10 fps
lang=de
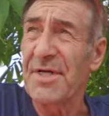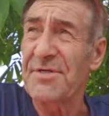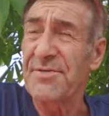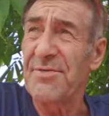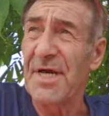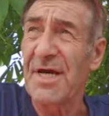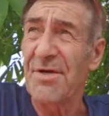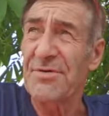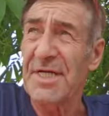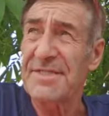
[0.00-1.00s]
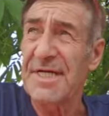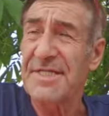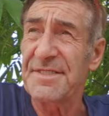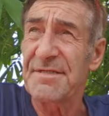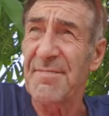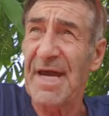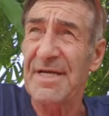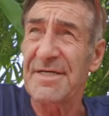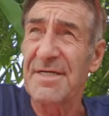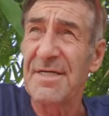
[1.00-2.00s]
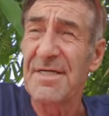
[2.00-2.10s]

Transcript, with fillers: der Tür auch, das lasse ich machen.